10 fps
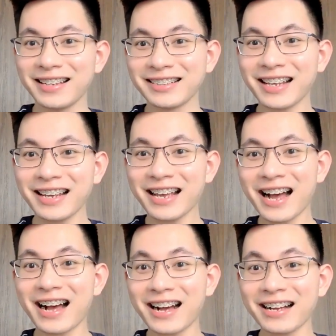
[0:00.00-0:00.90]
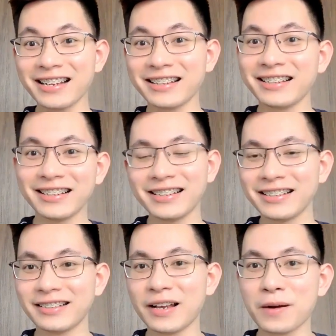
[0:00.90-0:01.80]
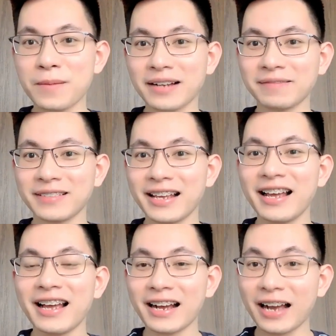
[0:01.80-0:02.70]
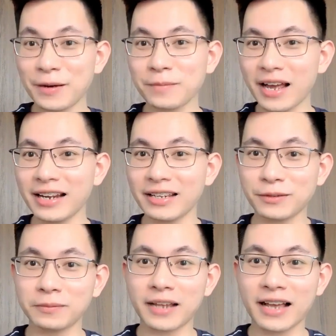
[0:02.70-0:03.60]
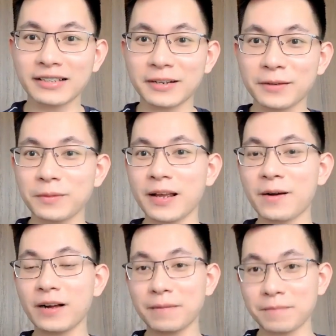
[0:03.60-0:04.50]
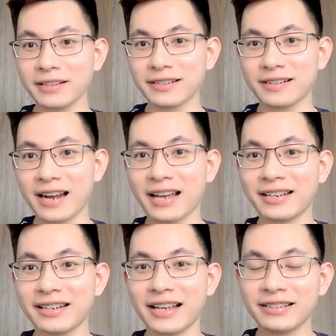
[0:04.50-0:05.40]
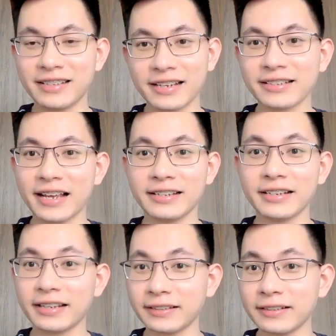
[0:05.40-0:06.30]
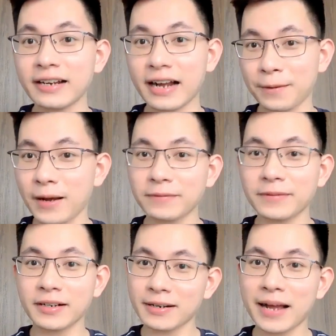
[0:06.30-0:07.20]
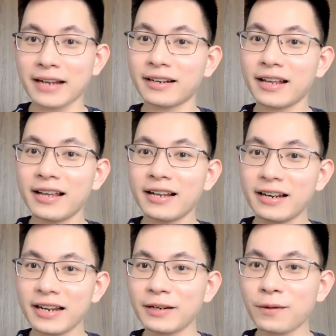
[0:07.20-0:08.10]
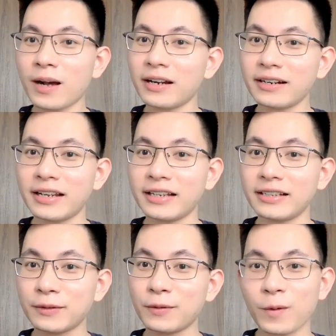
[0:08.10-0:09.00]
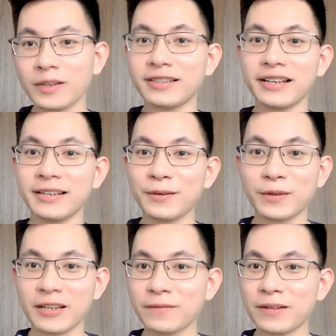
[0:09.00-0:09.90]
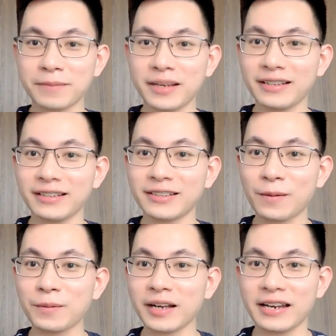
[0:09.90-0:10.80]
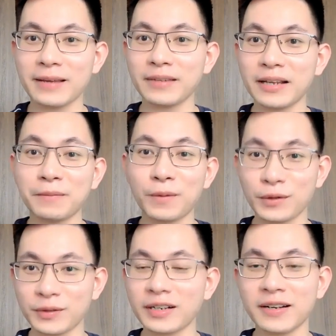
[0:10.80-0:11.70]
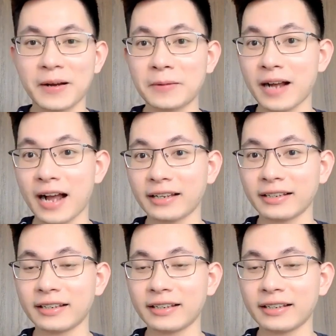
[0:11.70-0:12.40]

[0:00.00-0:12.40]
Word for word: Say hi, chào các bạn. Ngày hôm nay thì chúng ta sẽ cùng nhau comeback trở lại để chia sẻ những kiến thức khái quát và cơ bản liên quan đến sự hồi sinh của nhân vật Mỹ trong cái đêm tình mùa xuân ở Hồng Ngài.